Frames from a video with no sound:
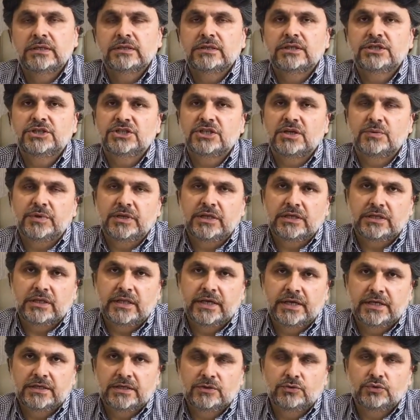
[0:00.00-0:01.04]
dış gebelik
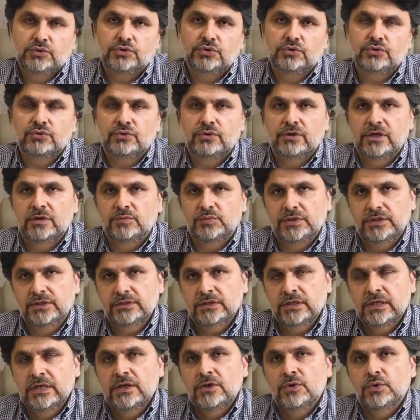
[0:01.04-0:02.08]
lehine
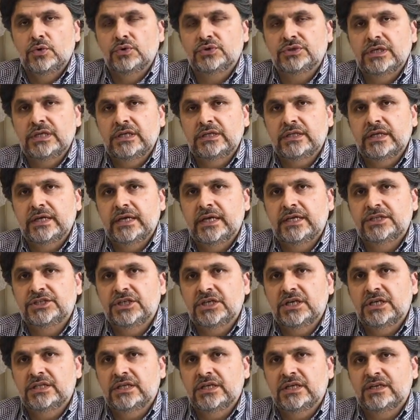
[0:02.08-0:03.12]
düşünülebilir. Özellikle
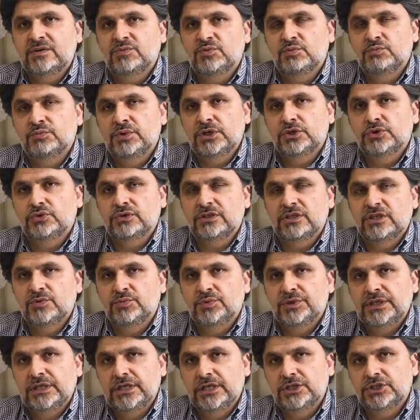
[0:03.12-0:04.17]
HCG değeri
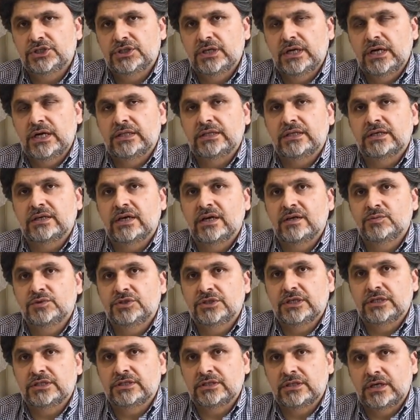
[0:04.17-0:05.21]
1500-2000'i geçtiği halde rahim
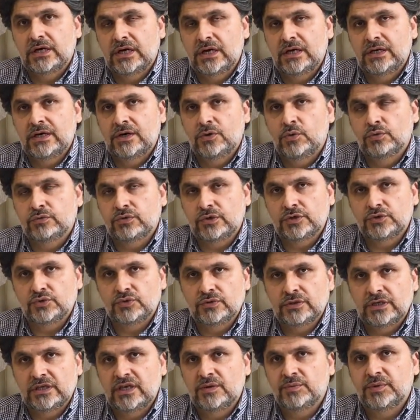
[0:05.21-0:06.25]
içerisinde hala
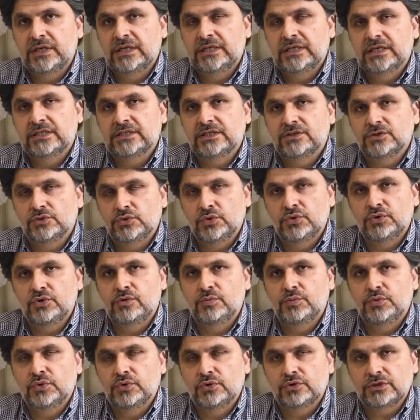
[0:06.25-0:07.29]
ultrasonda gebelik kesisi
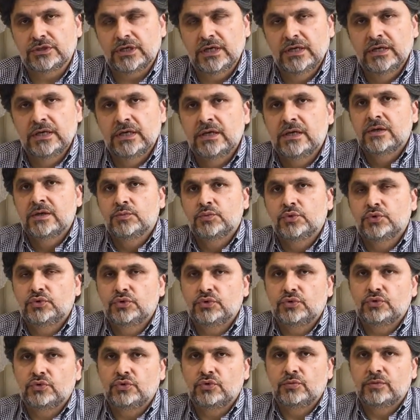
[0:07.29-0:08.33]
görülmüyorsa bu
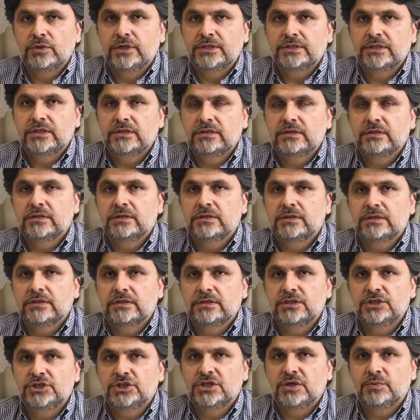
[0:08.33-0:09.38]
tür durumlarda e,
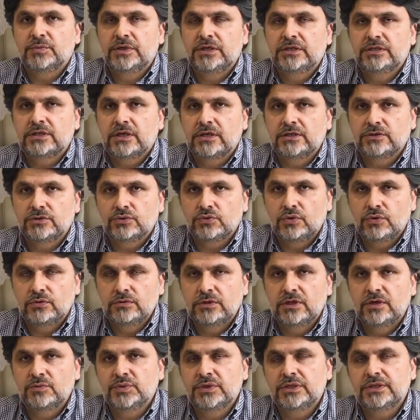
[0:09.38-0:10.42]
dış gebelik tanısı
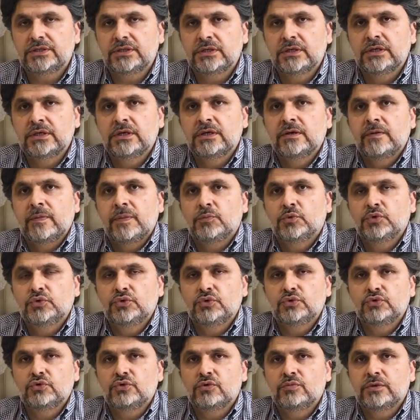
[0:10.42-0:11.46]
konulabilir. Bu
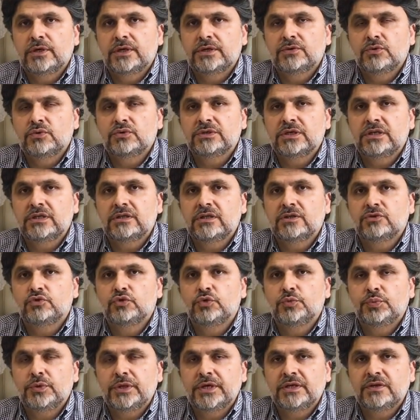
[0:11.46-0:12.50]
tür durumlarda özellikle
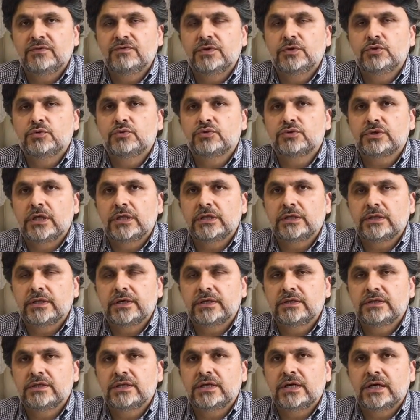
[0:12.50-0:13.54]
tüplerin ve
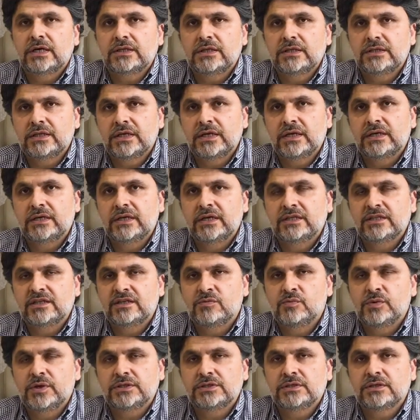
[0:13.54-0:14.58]
yumurtalıkların dikkatli
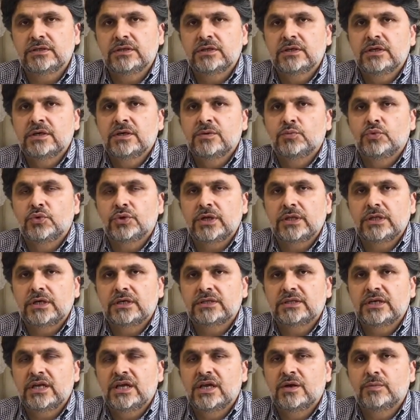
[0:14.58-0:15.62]
değerlendirmesi,
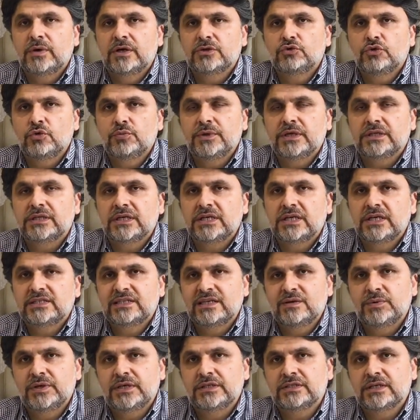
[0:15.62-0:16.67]
buralarda hematom ya da
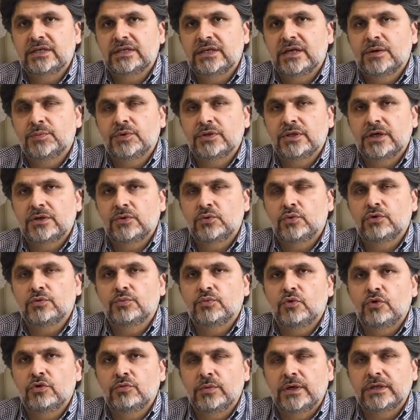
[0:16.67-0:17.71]
kese benzeri yapıların olup
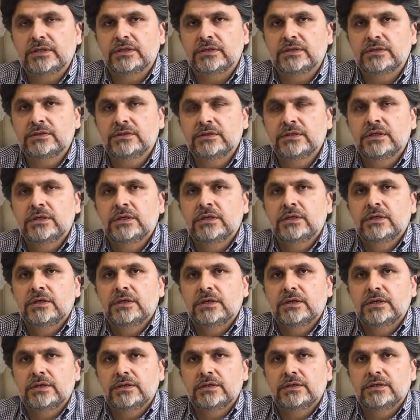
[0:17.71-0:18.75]
olmadığının
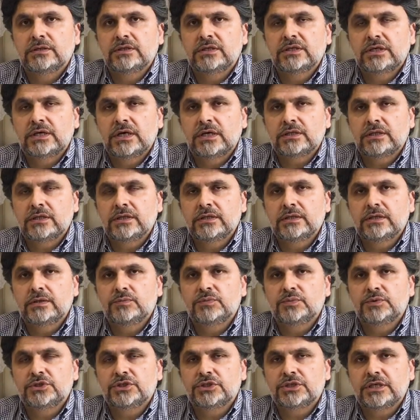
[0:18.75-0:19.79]
e, dikkatli
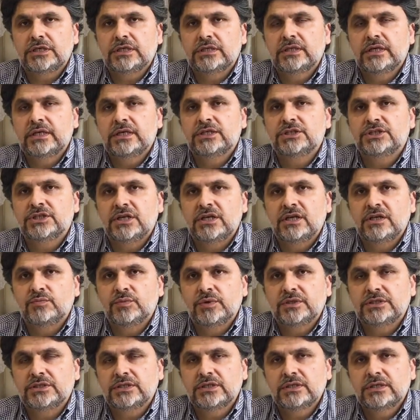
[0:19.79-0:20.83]
bir şekilde
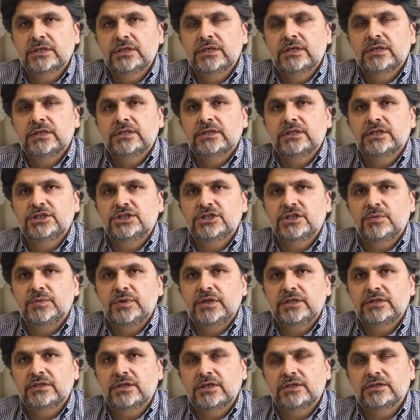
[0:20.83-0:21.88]
incelenmesi, dış
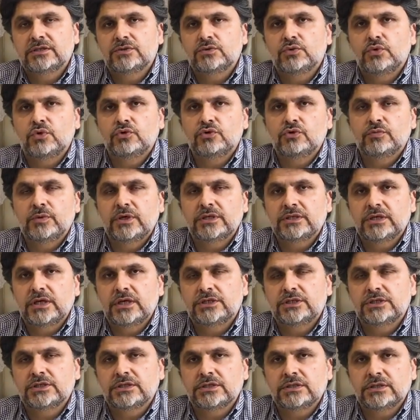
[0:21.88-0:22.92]
gebelik tanısının konulması
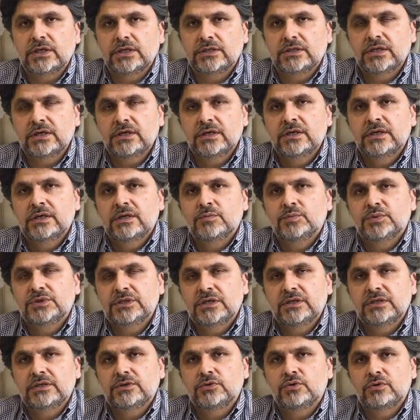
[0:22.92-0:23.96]
açısından da bize
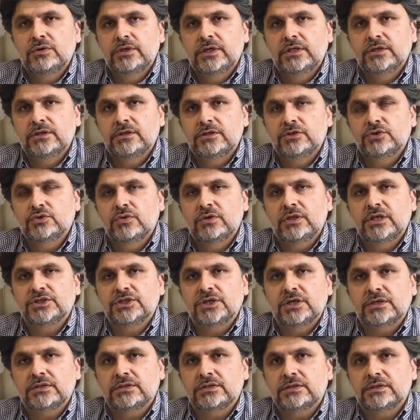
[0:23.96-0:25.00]
yönlendirici
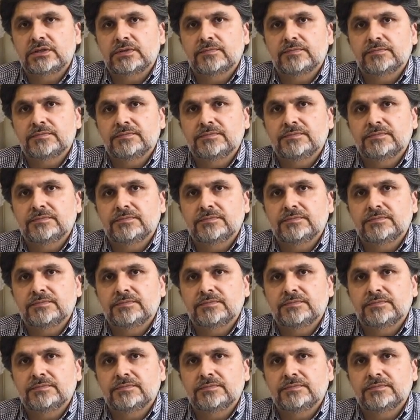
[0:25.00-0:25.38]
olacaktır.